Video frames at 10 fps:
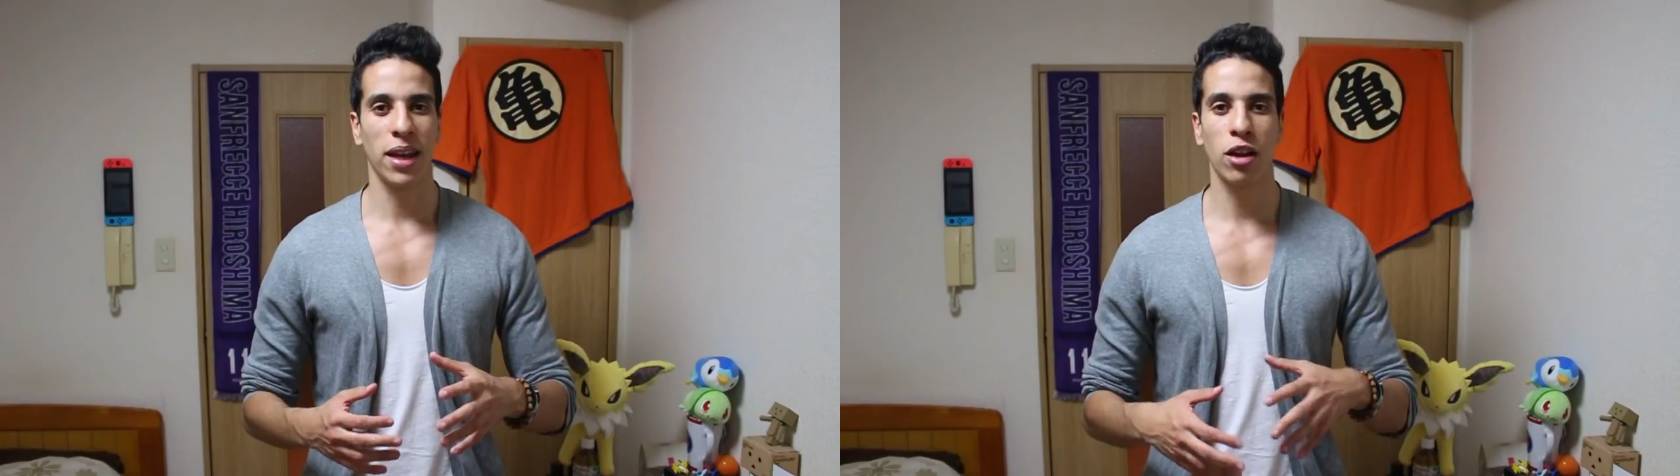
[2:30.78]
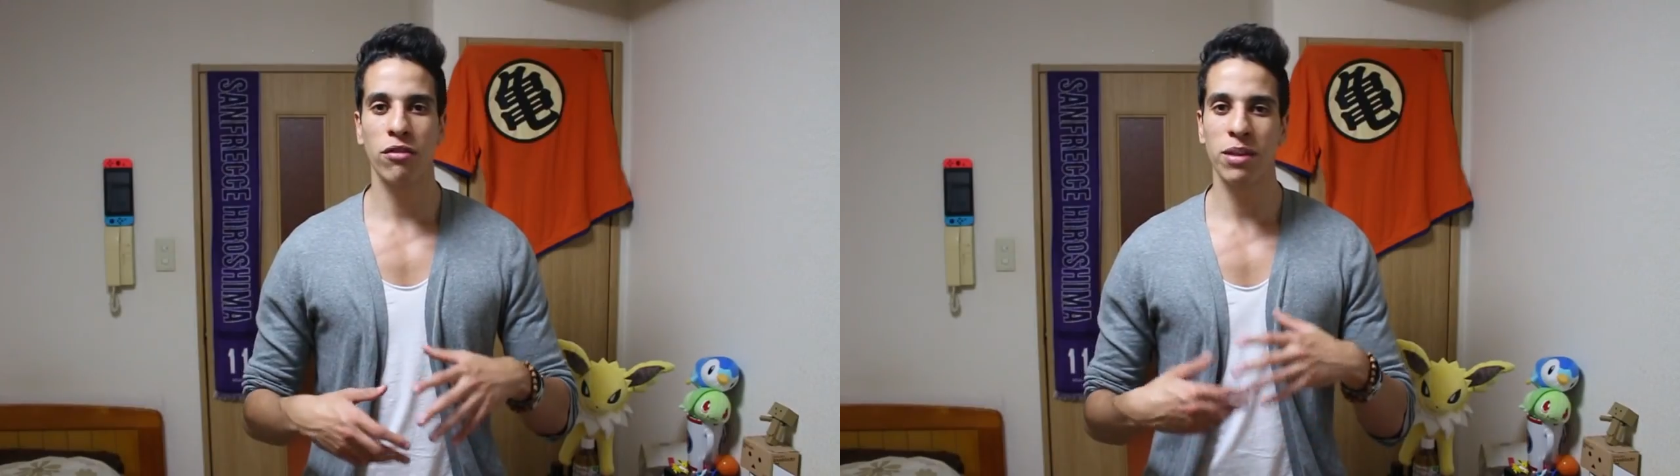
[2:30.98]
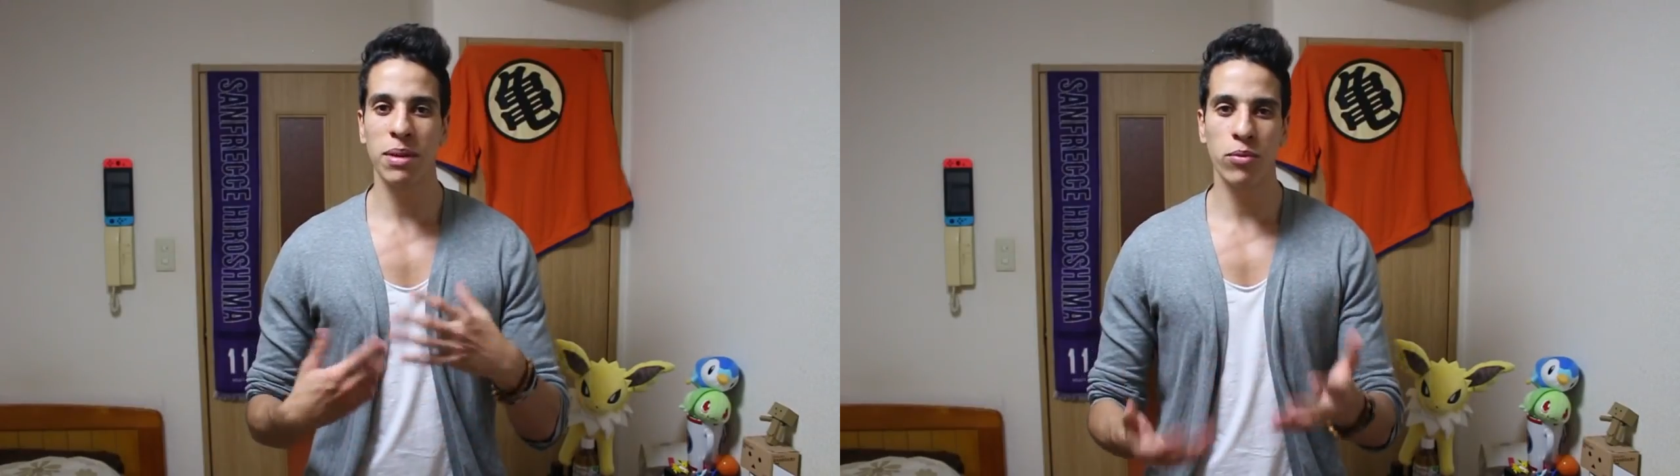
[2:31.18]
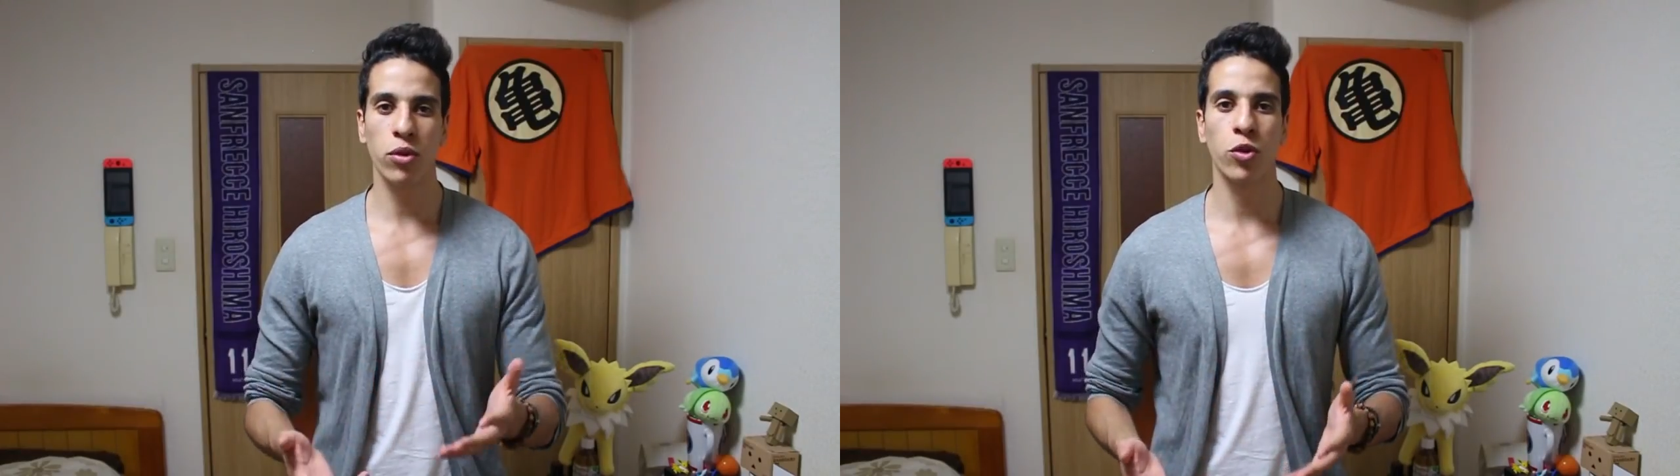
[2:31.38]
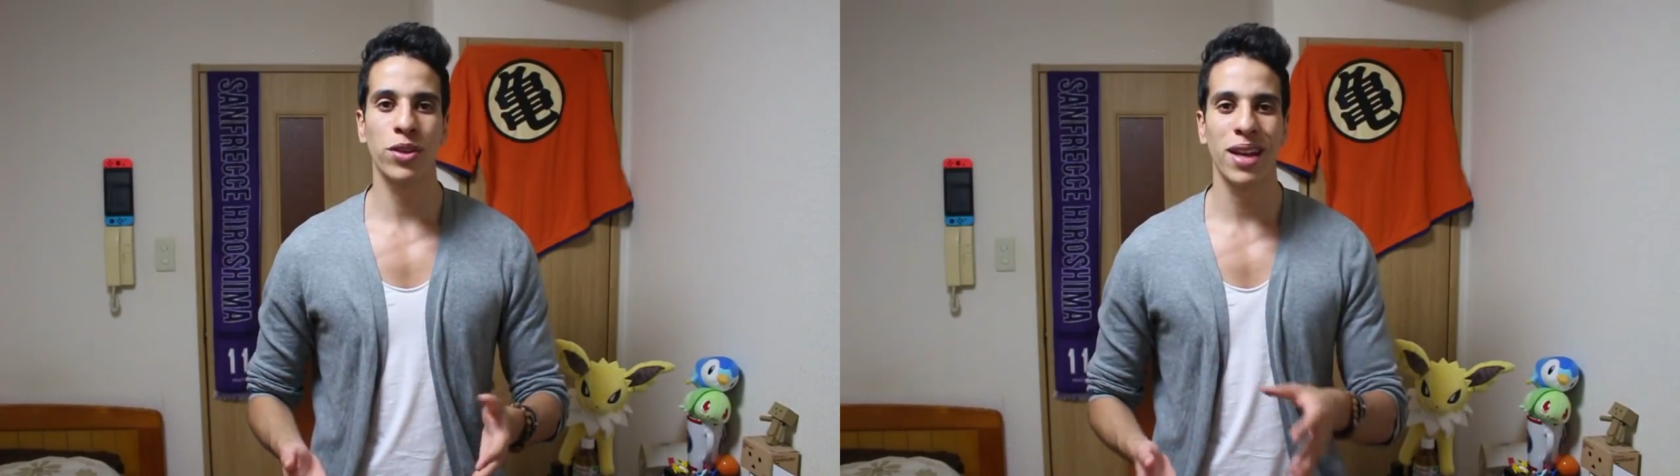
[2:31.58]
Il en va de même pour
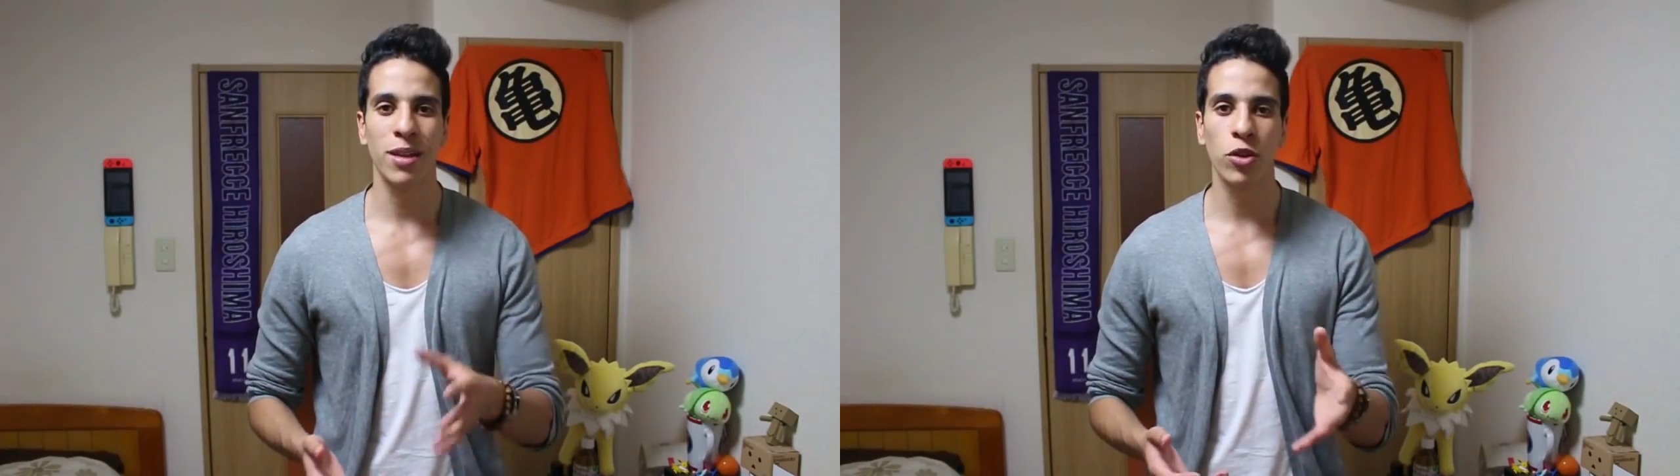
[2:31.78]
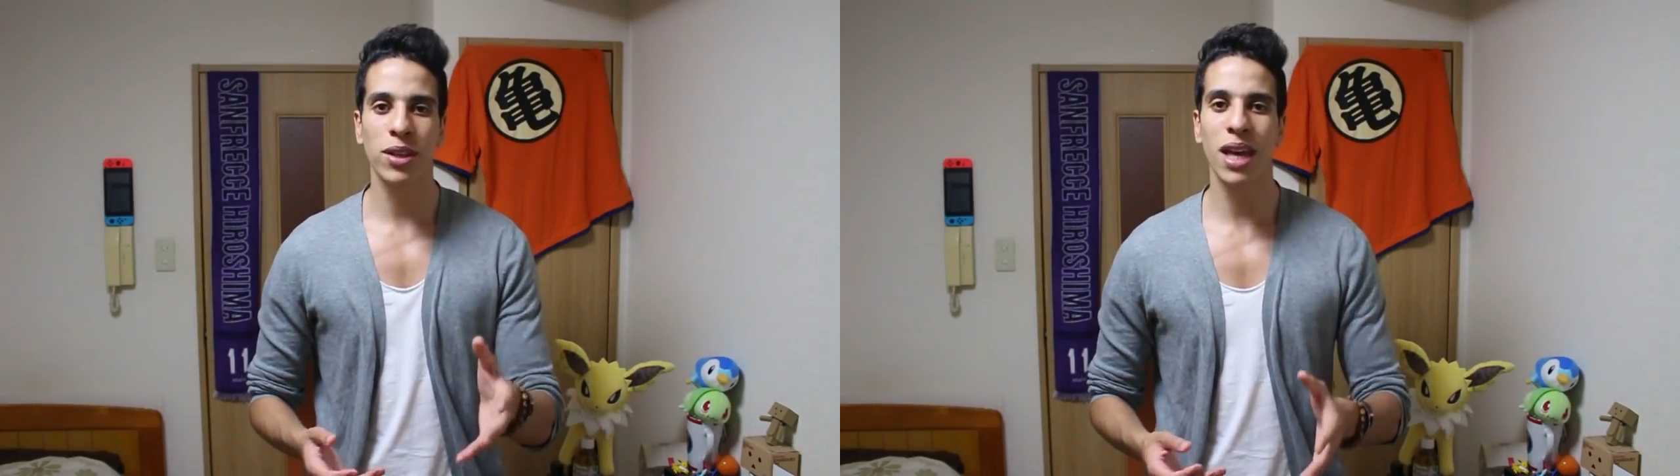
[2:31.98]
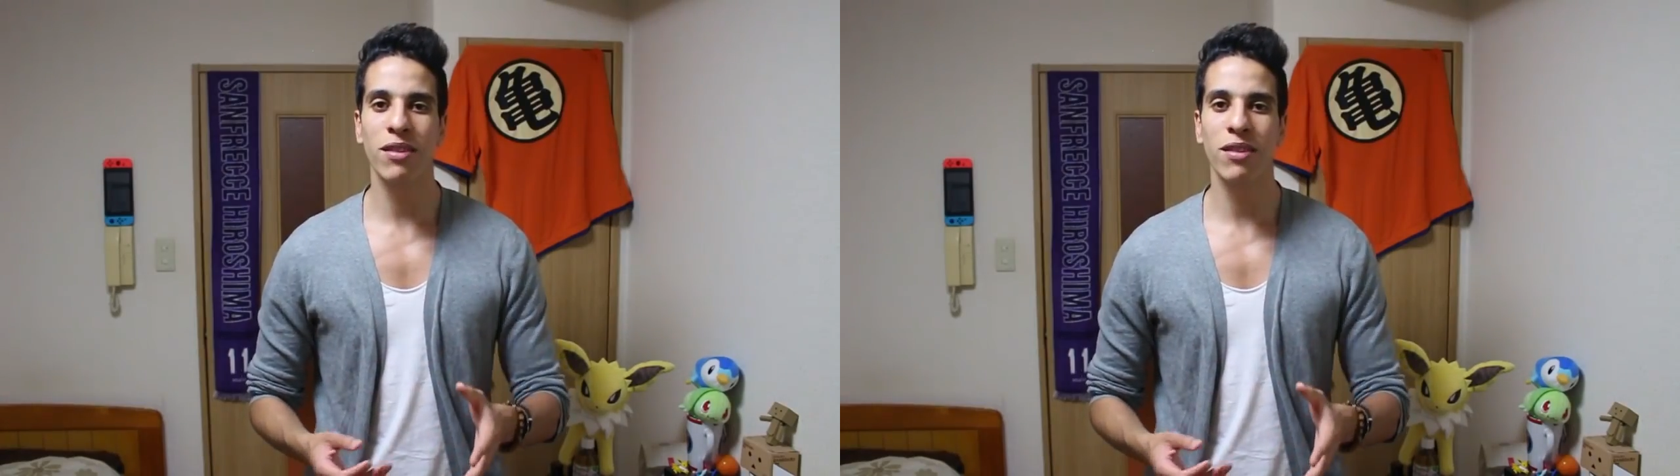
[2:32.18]
le côté alimentaire